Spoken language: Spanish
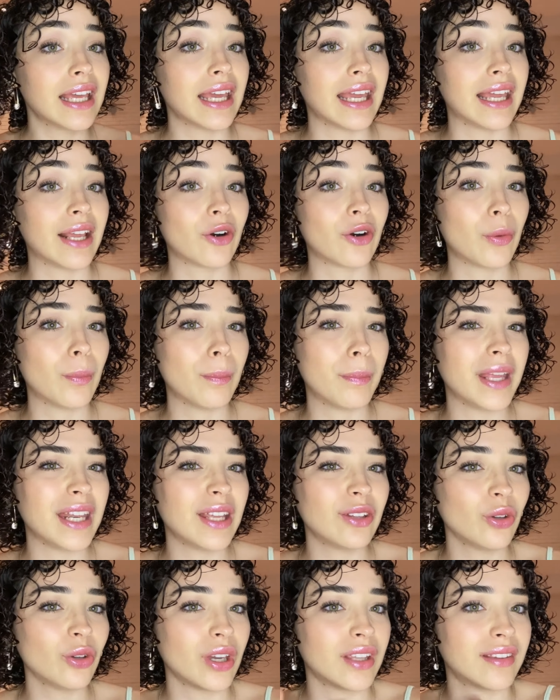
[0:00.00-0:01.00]
Es romper
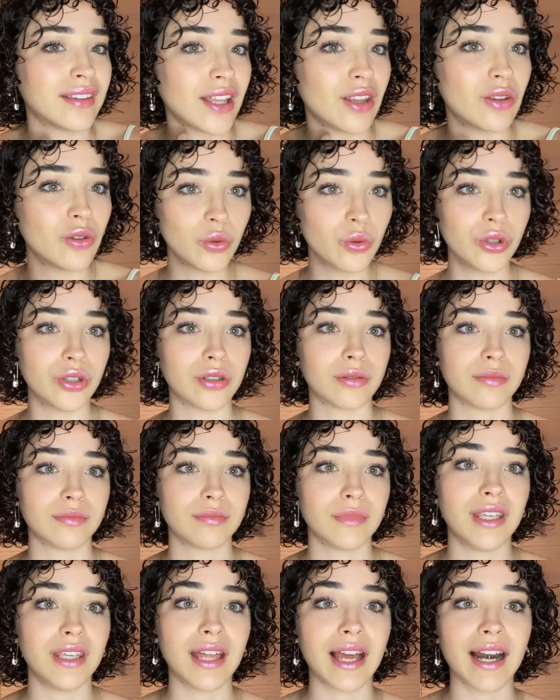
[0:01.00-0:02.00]
esto que está duro
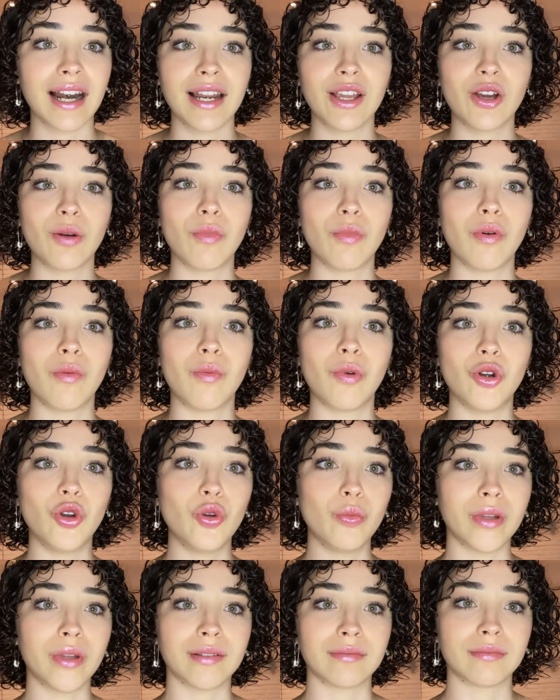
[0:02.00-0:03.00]
y darle como
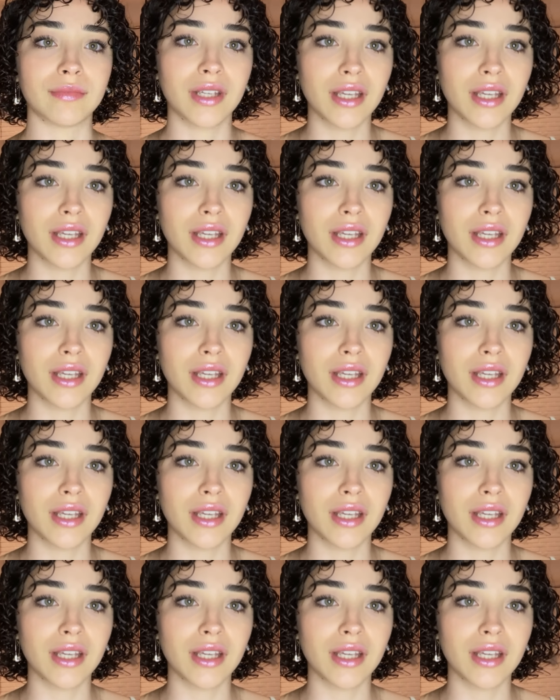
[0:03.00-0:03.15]
volumen.